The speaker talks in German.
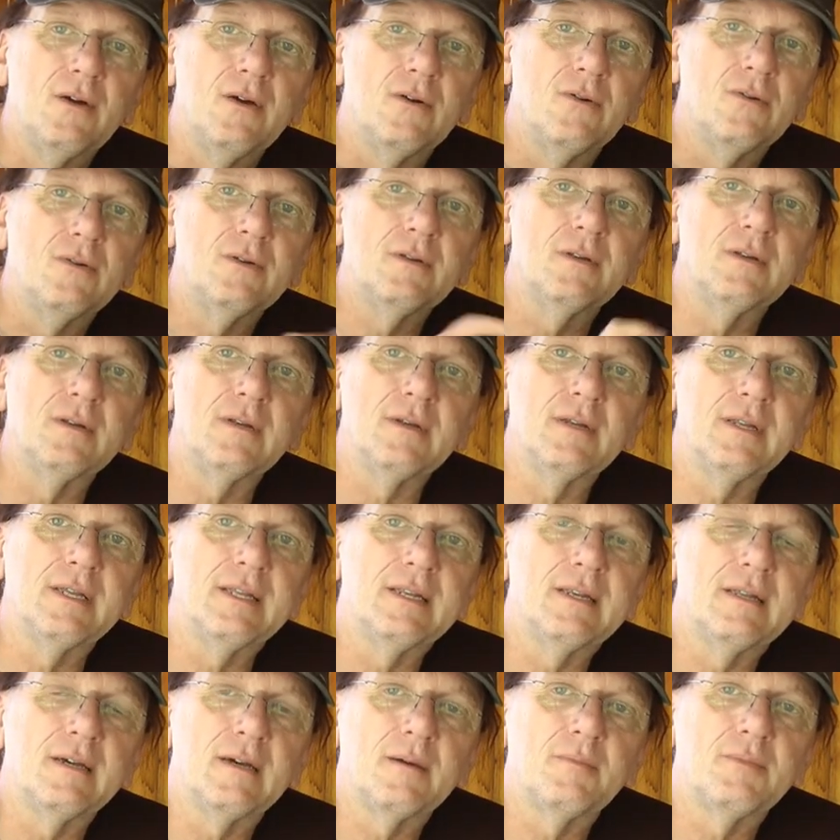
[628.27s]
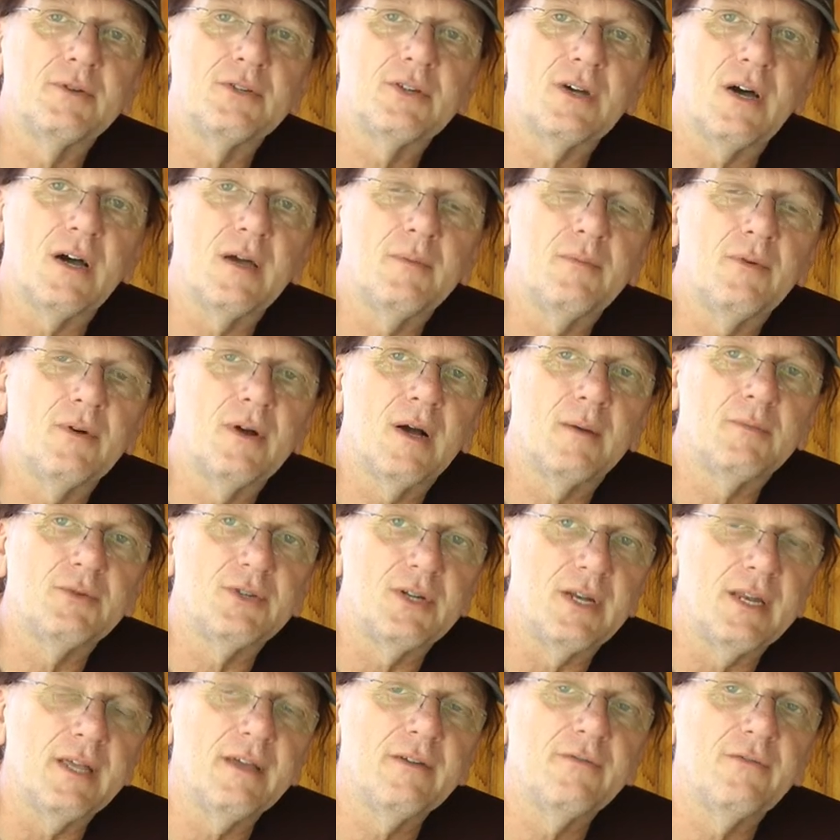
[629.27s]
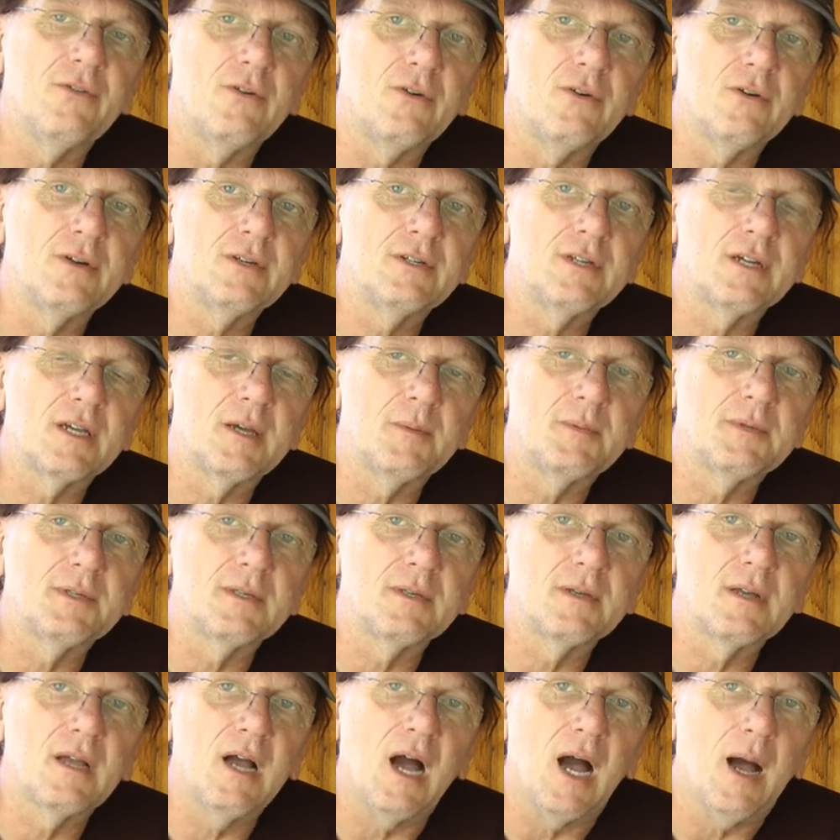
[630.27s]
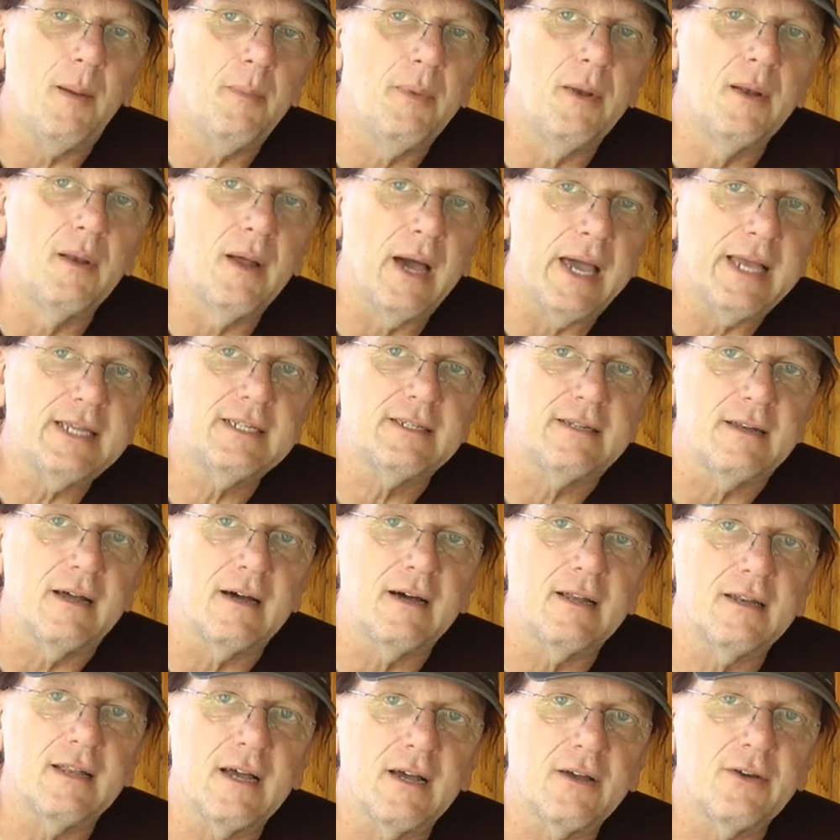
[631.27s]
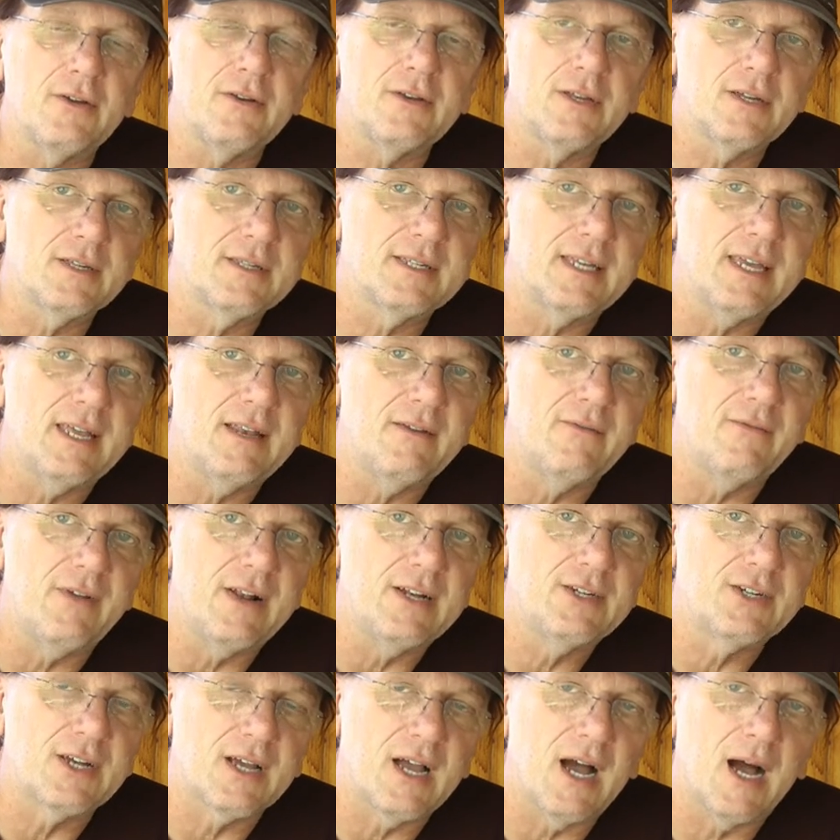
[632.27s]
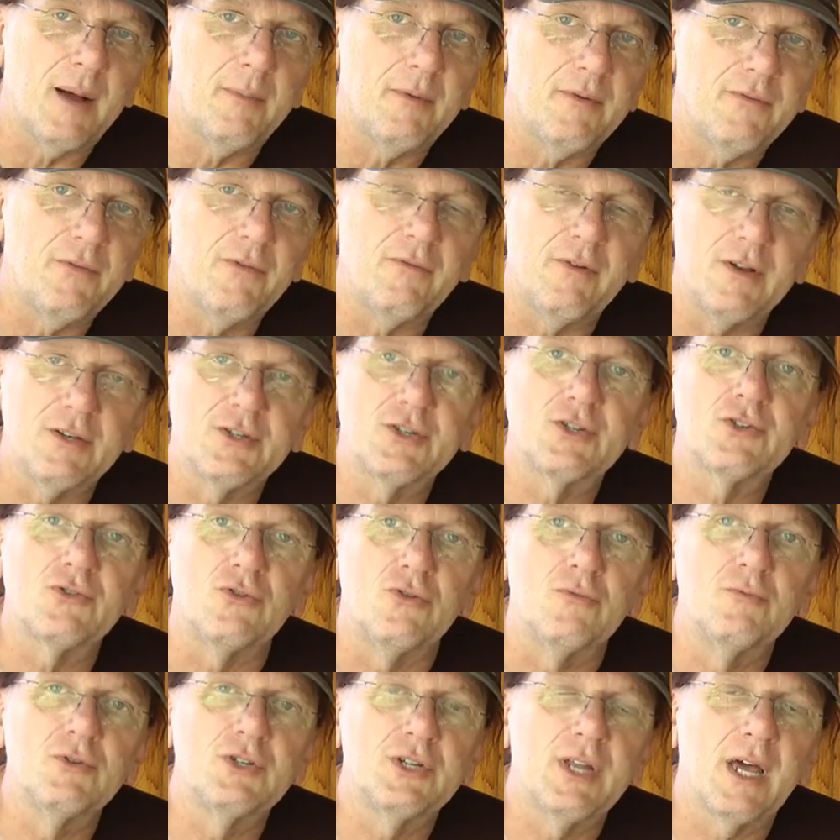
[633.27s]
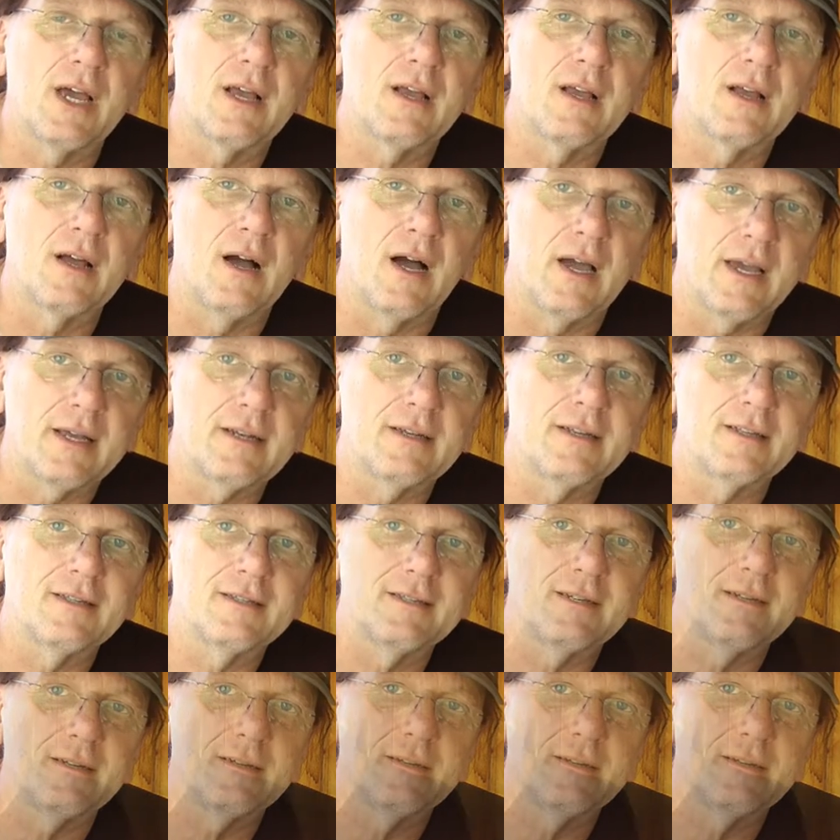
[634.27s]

Unten in der Beschreibung habe ich einen Link für euch. Da gibt es einen Kabelrechner. Da könnt ihr sehen, welche Kabel für welche Stromstärken geeignet sind.